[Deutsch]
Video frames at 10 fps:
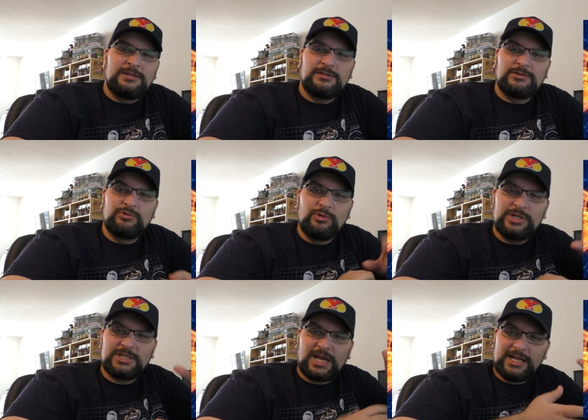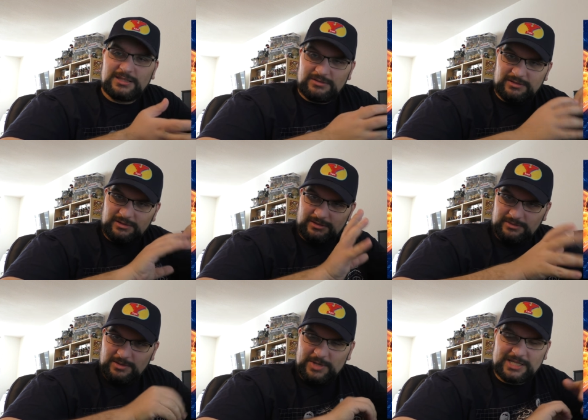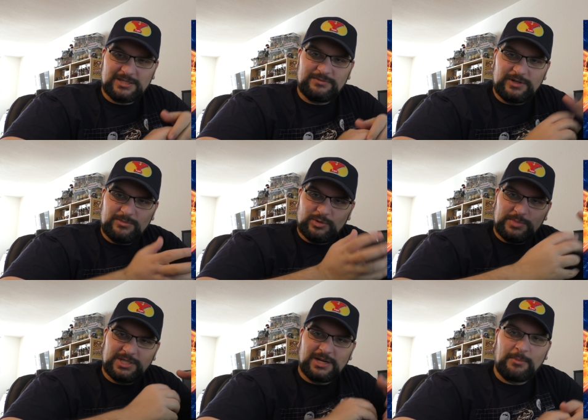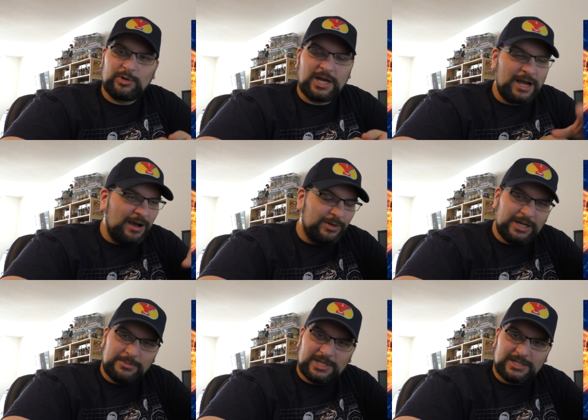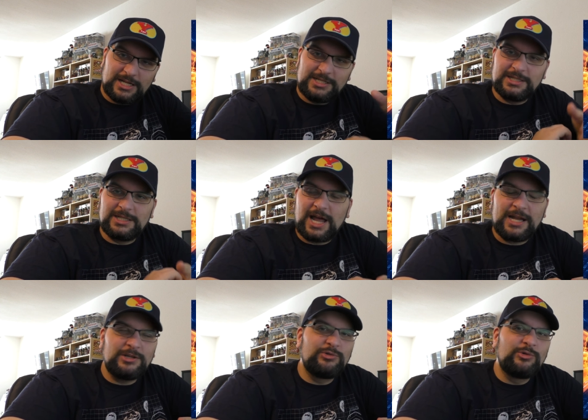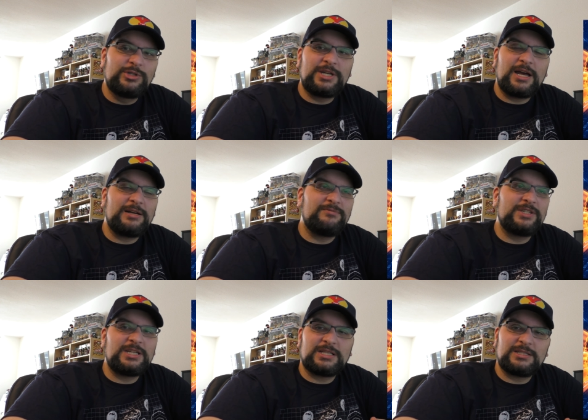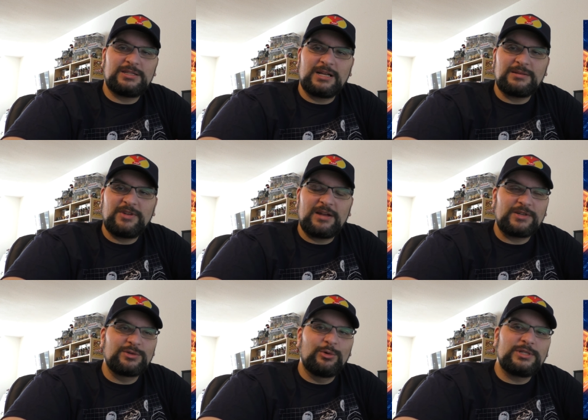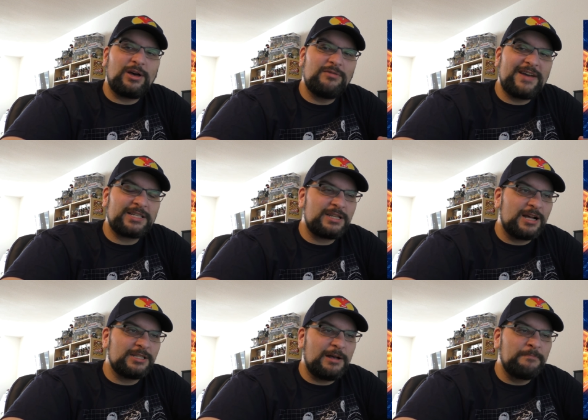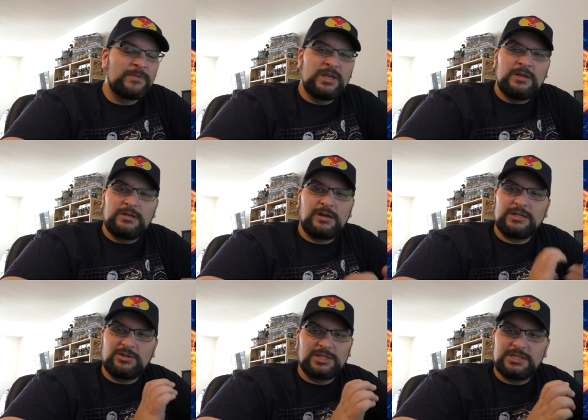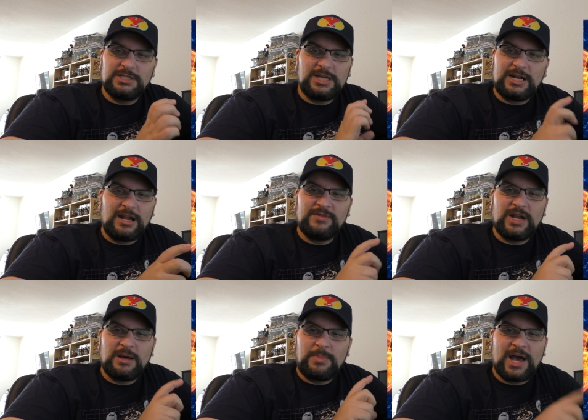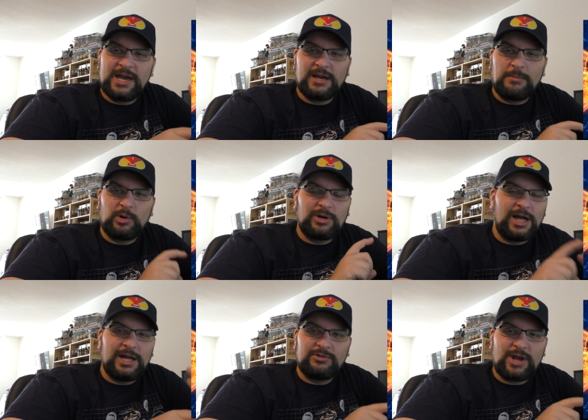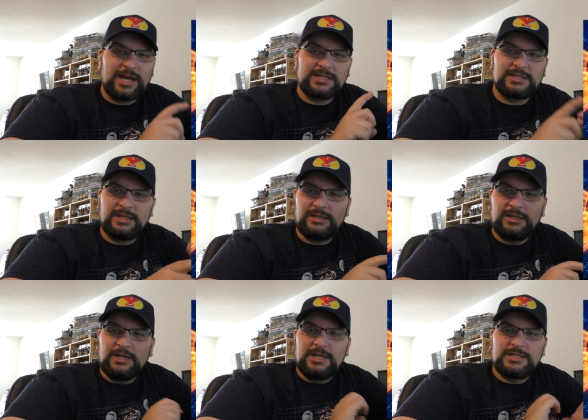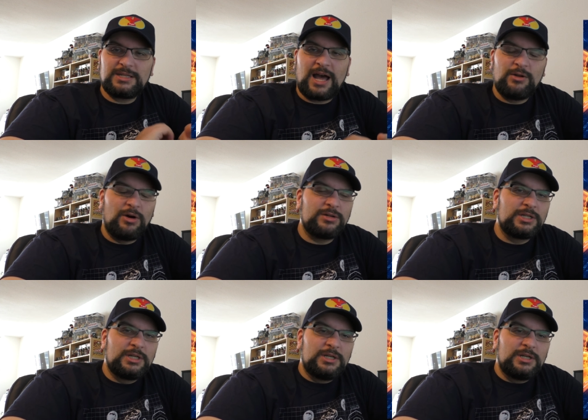Ne? Groot ist ja jetzt äh, im letzten Film so ein bisschen kaputt gegangen und da gibt es jetzt halt diesen kleinen Groot, der wird jetzt langsam wieder etwas größer und wächst langsam. Ne? Ansonsten sind sie halt alle wieder dabei. Gamora, Drax, äh, Star-Lord